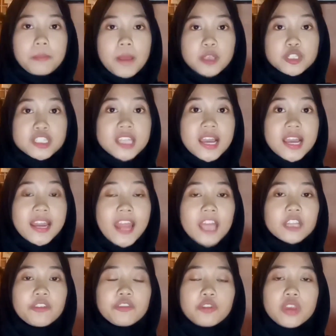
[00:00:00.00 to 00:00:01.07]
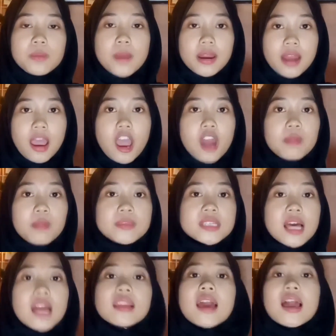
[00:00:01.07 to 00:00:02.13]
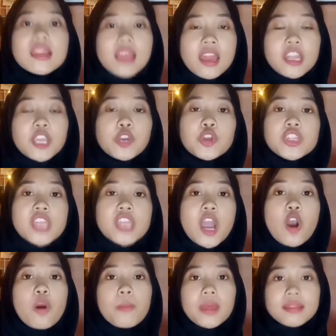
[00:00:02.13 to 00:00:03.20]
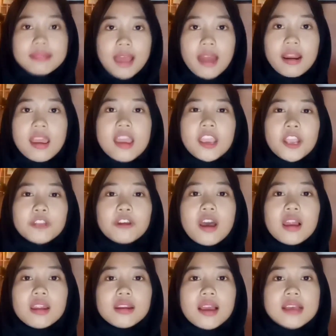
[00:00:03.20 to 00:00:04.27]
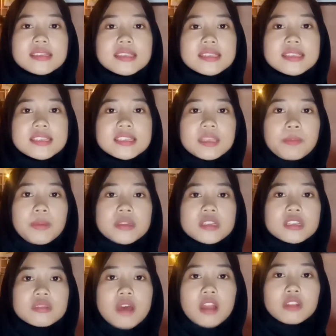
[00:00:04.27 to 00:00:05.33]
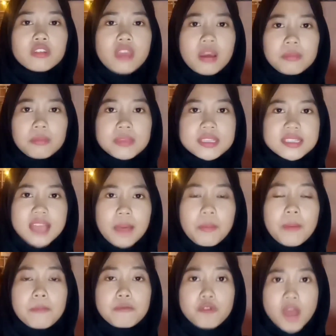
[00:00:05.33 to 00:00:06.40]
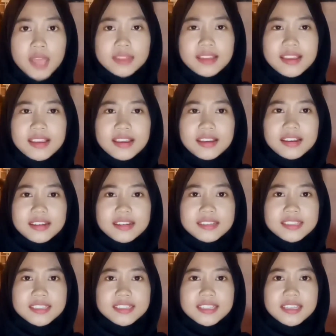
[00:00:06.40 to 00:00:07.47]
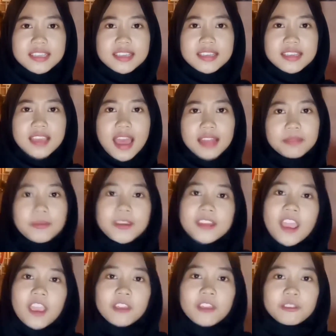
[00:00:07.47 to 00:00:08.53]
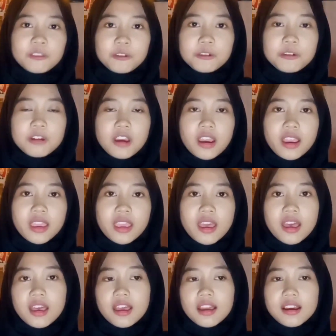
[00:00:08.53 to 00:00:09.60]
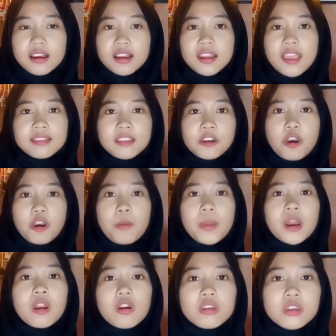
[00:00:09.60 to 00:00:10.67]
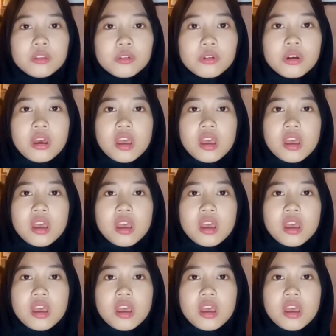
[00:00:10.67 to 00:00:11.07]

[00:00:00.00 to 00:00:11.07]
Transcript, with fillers: Maksudnya kreatif itu gimana? Kalau misalkan kalian ikut yang komentar, itu kalian kasih sisipin sesuatu yang bisa membuat eh, si adminnya itu kayak ngeliatin komen lo gitu.